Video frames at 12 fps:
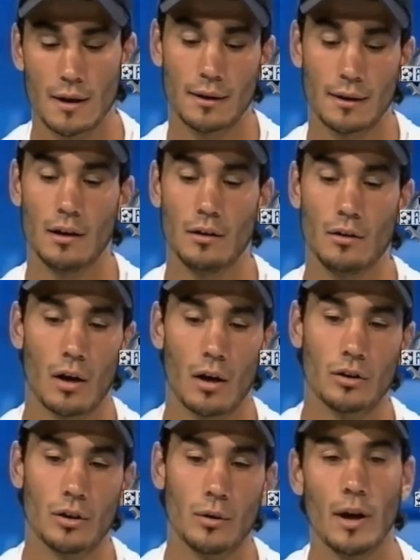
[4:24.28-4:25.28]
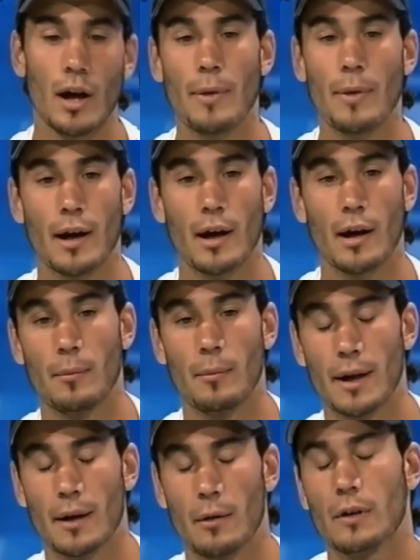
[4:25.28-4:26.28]
siga teniendo la continuidad para,
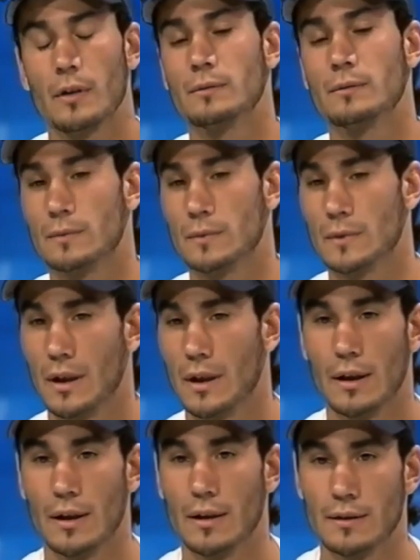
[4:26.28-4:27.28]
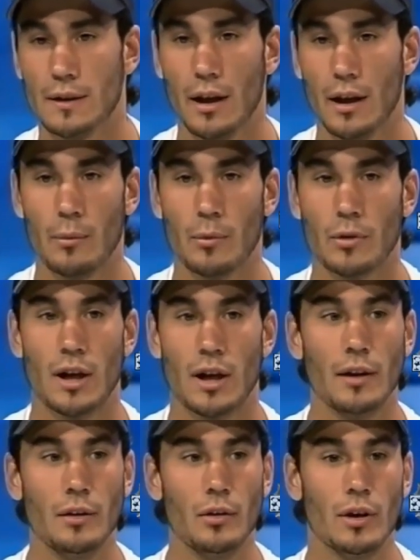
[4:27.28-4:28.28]
bueno, eh, seguir
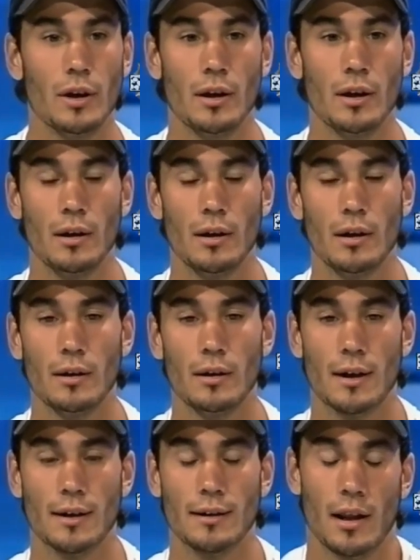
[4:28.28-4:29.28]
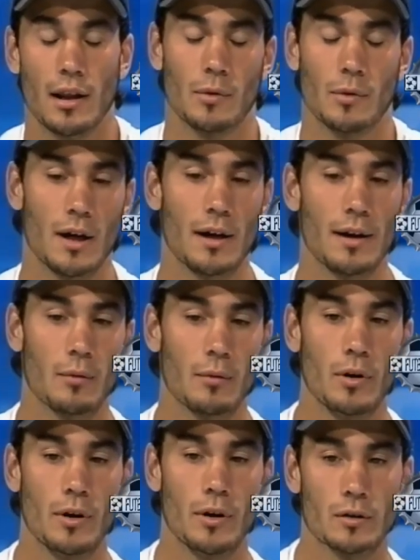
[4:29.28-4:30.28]
demostrando y, tratar de demostrar de
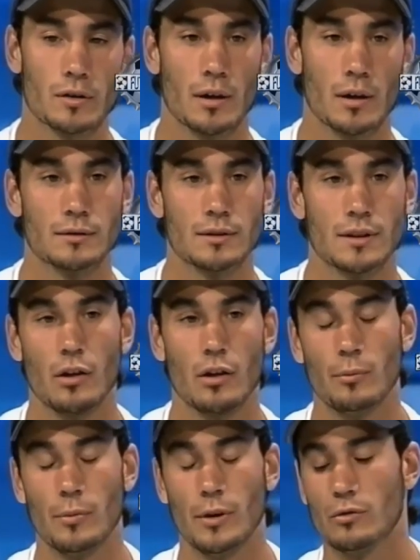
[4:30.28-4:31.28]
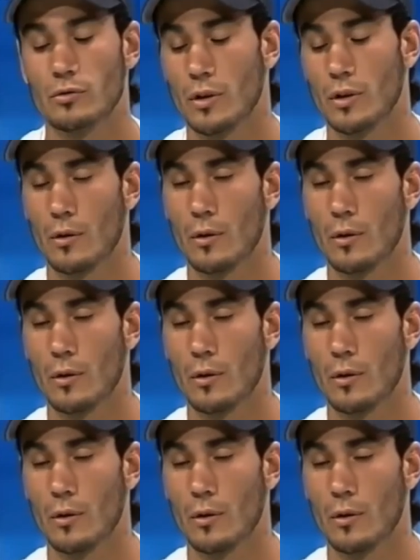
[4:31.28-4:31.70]
que puedo, o sea, seguir cumpliendo un